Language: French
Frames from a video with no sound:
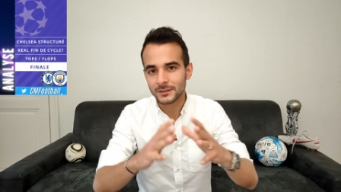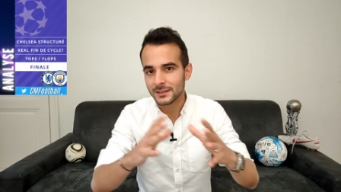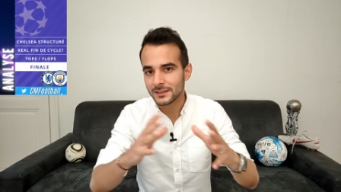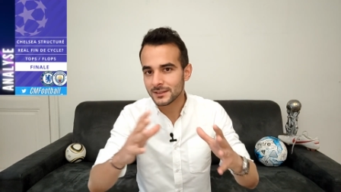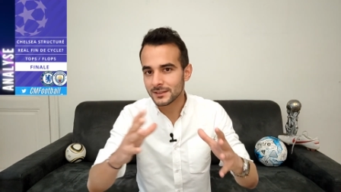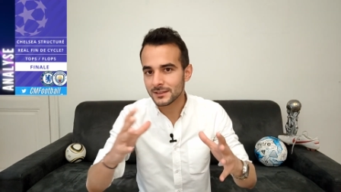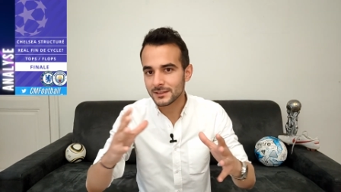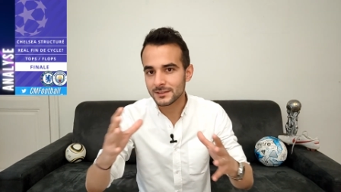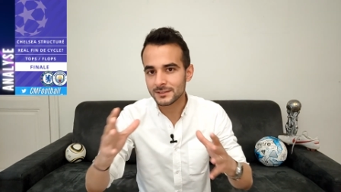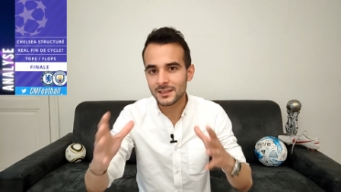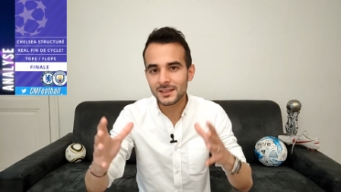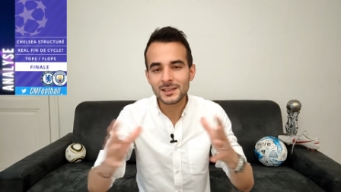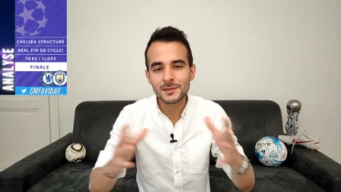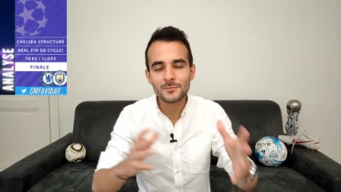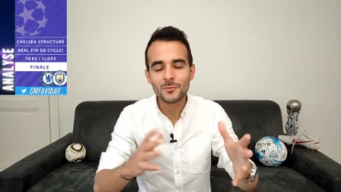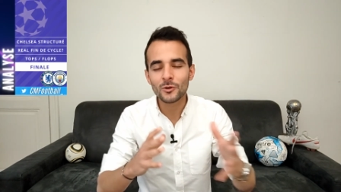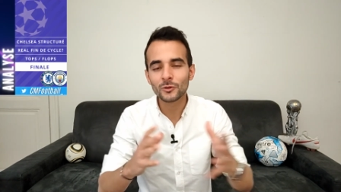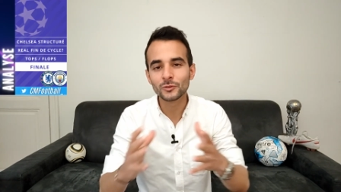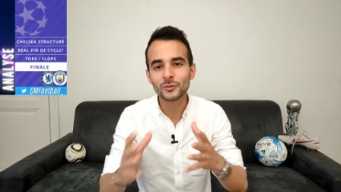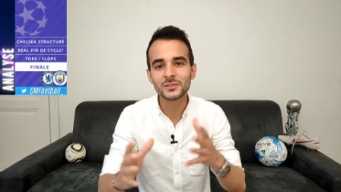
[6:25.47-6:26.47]
des
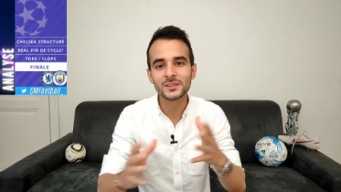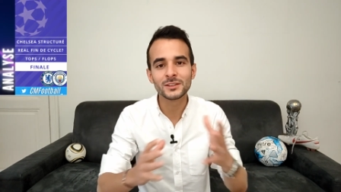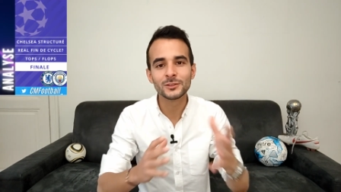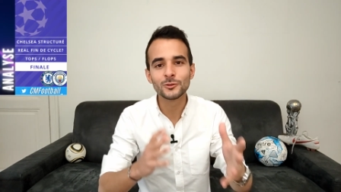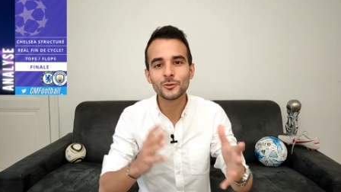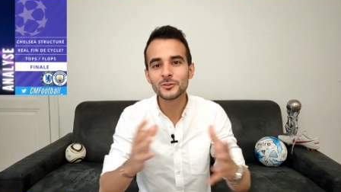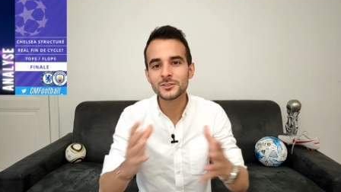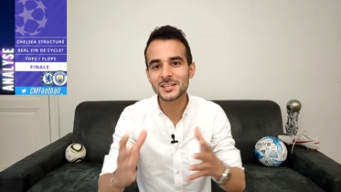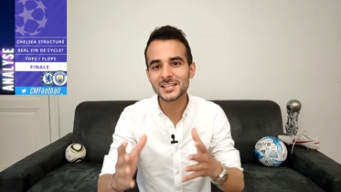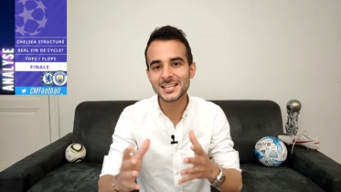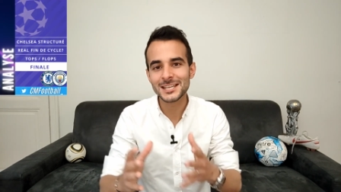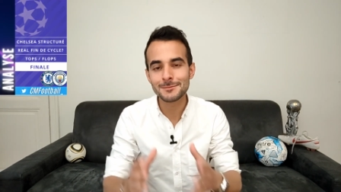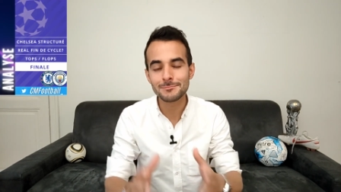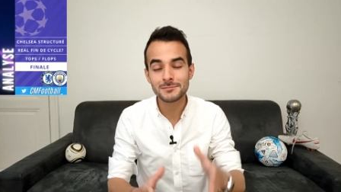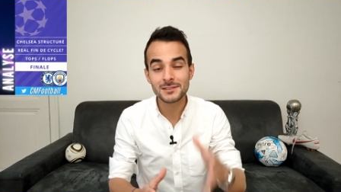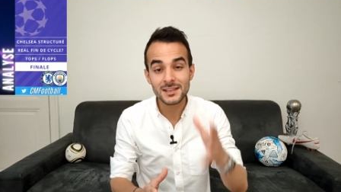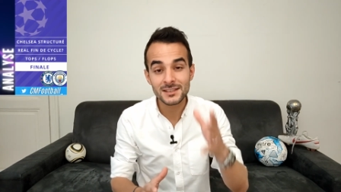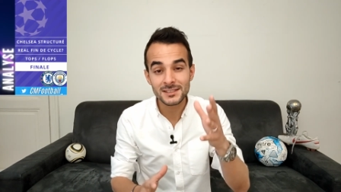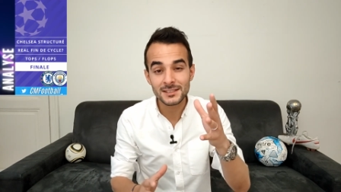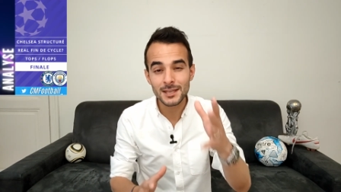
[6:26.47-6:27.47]
éléments de ces deux
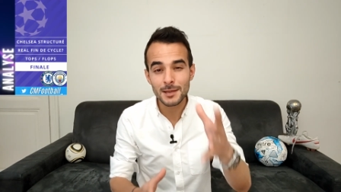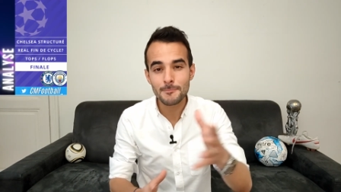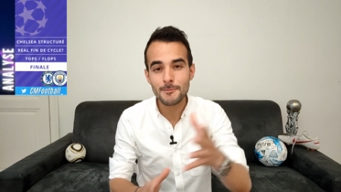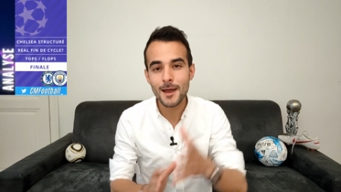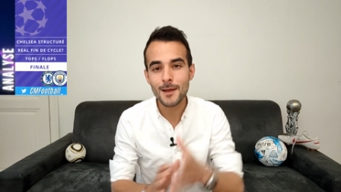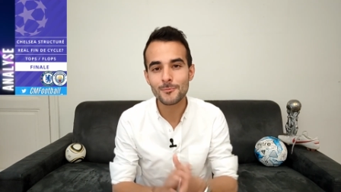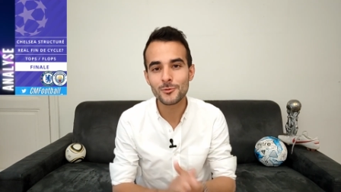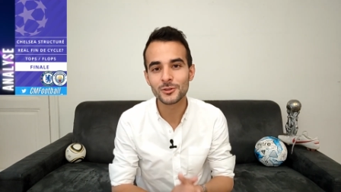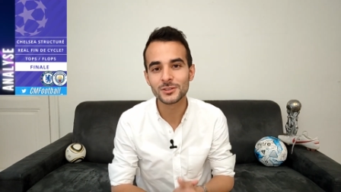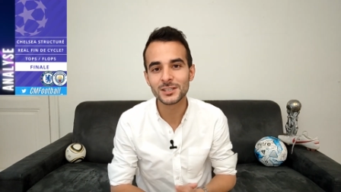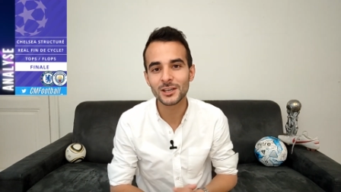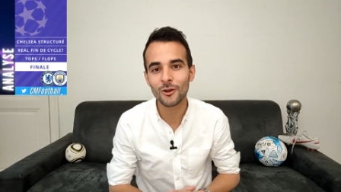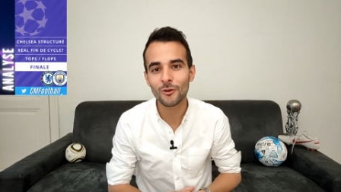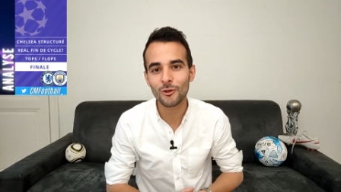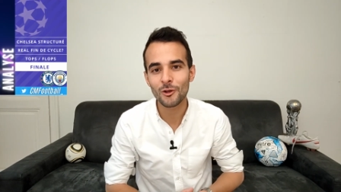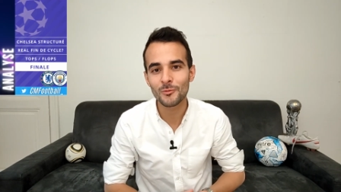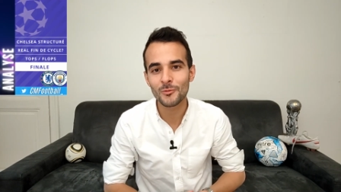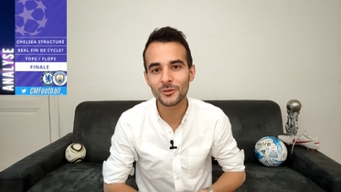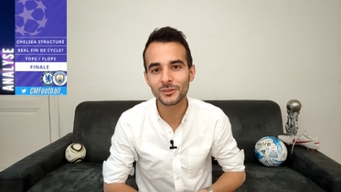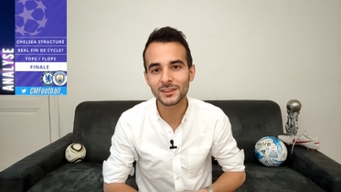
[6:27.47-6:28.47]
équipes, n'hésitez pas à me le dire en
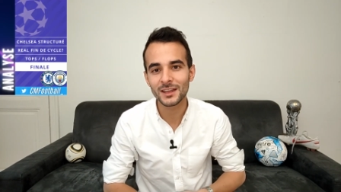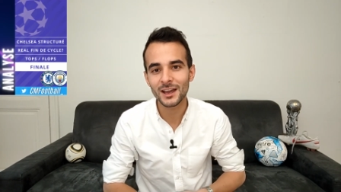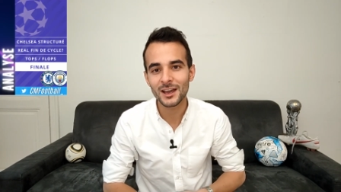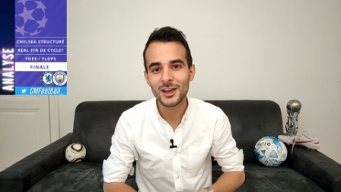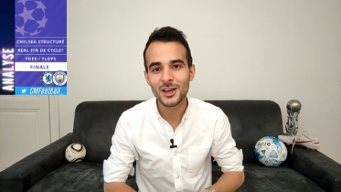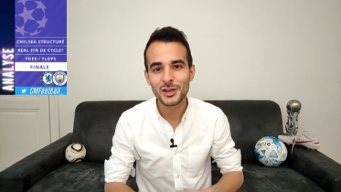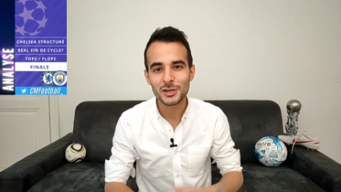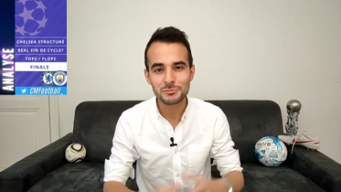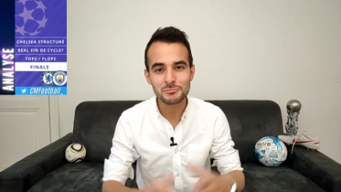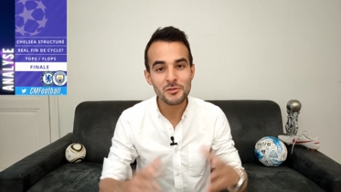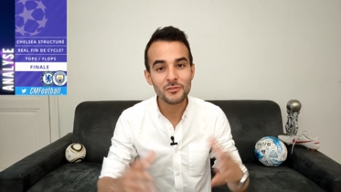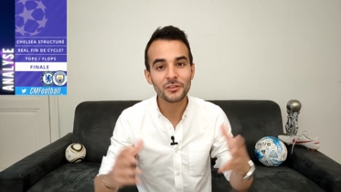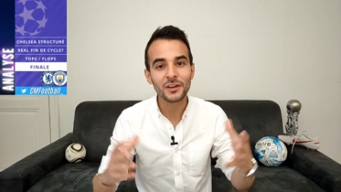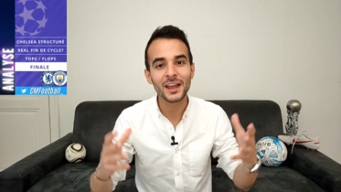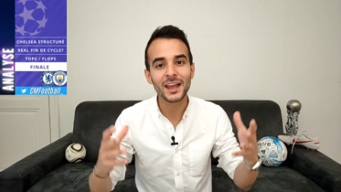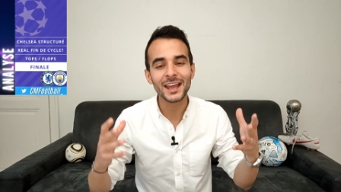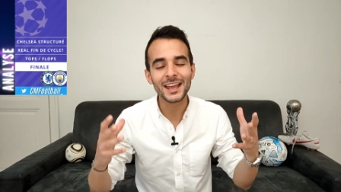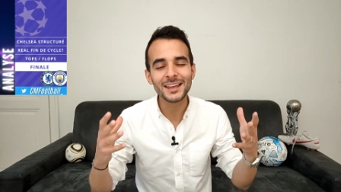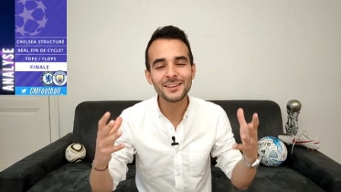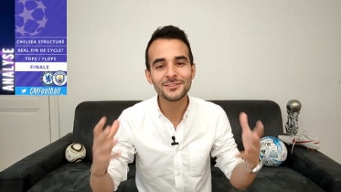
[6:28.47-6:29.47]
commentaire. Je me
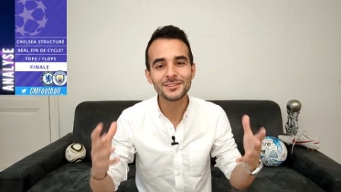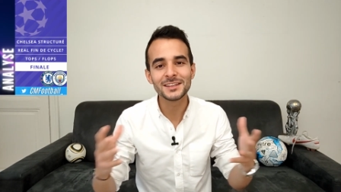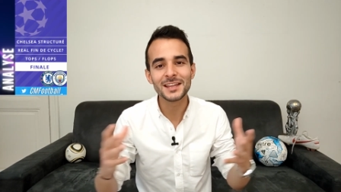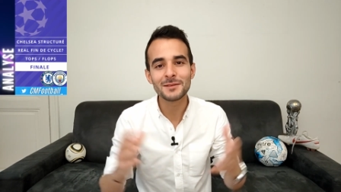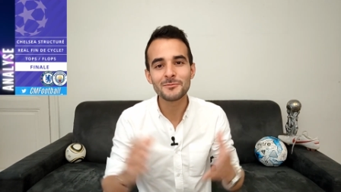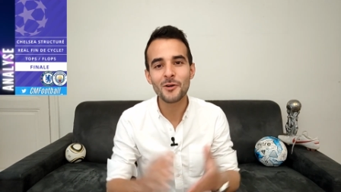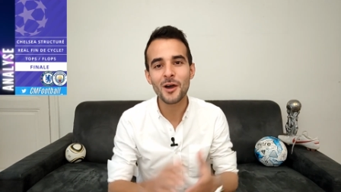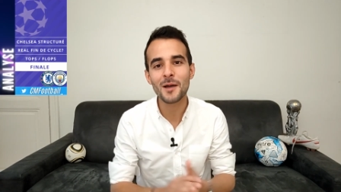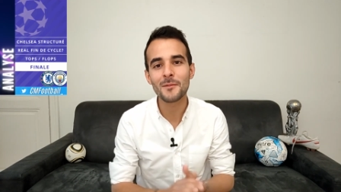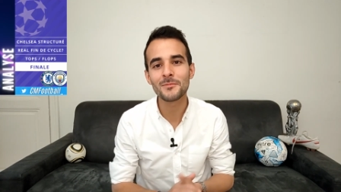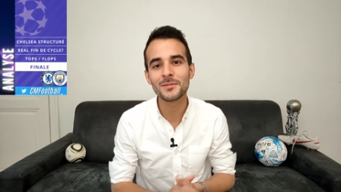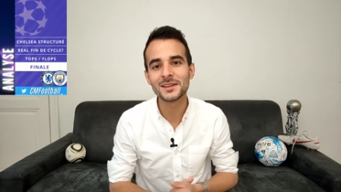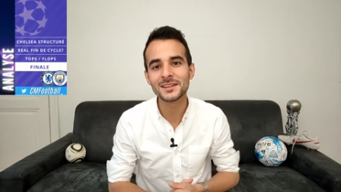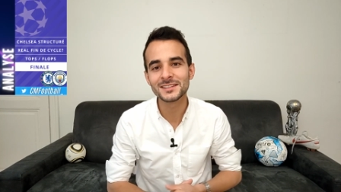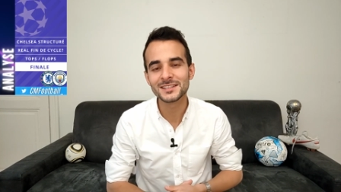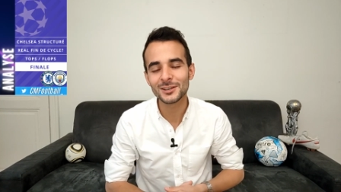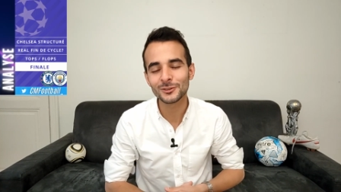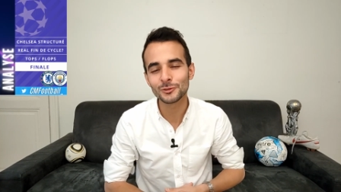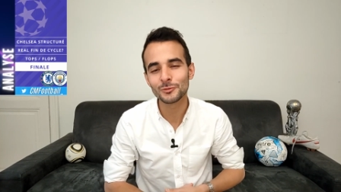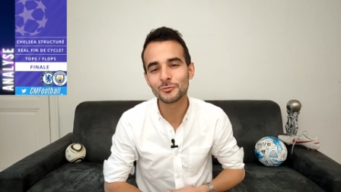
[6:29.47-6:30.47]
ferai évidemment un
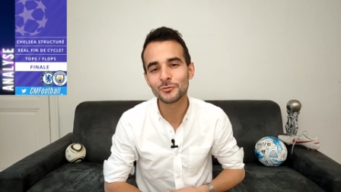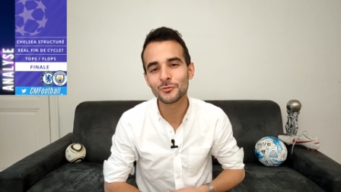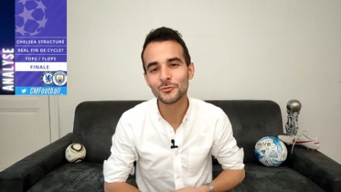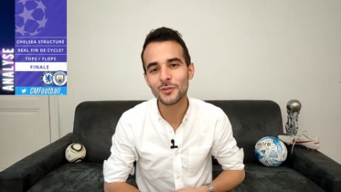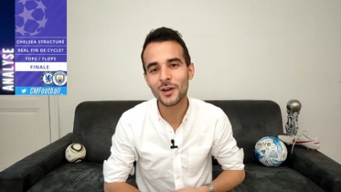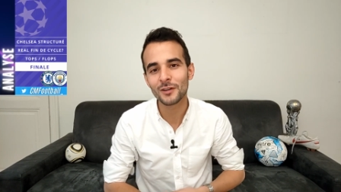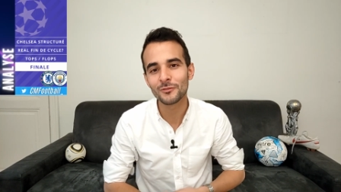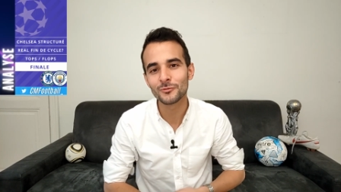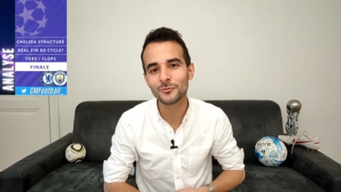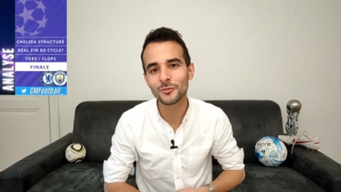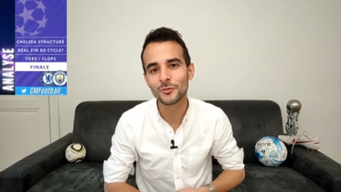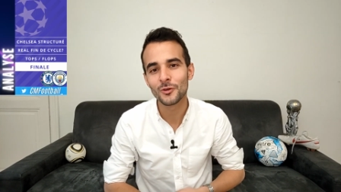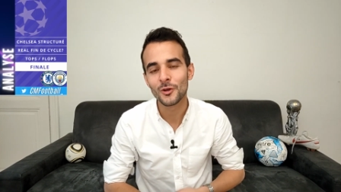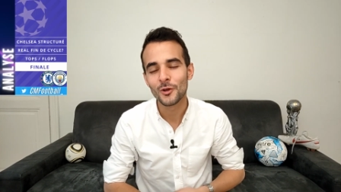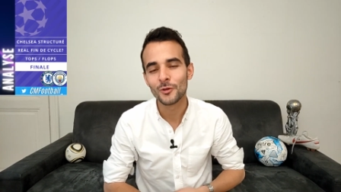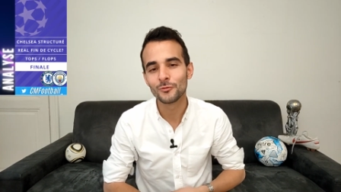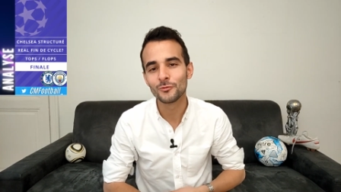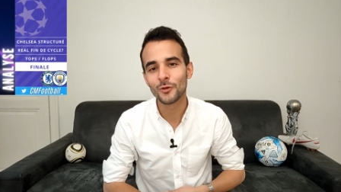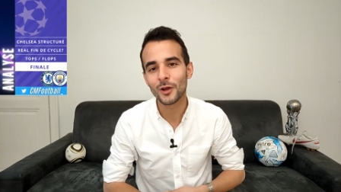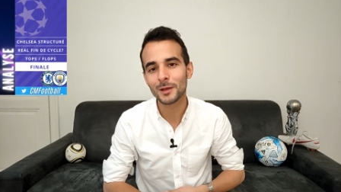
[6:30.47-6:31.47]
plaisir de pouvoir vous,
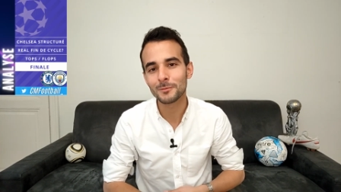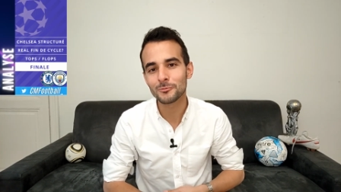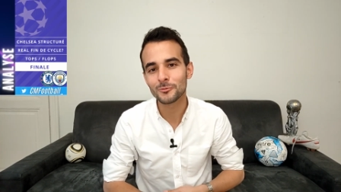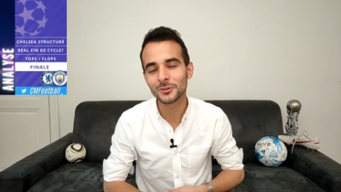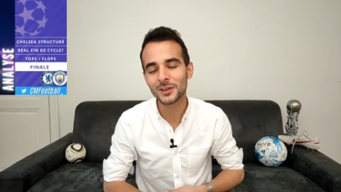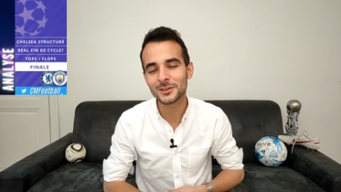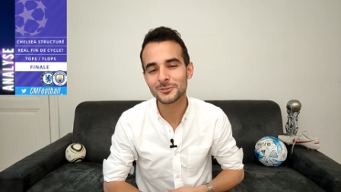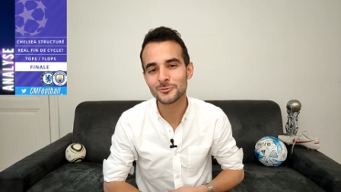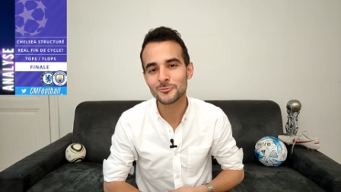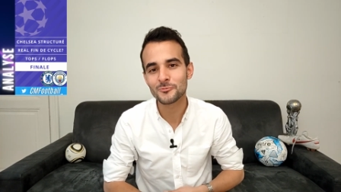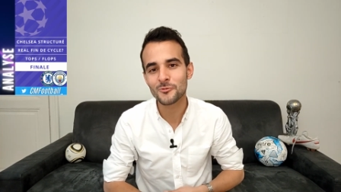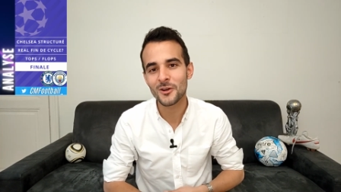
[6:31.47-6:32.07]
répondre à ce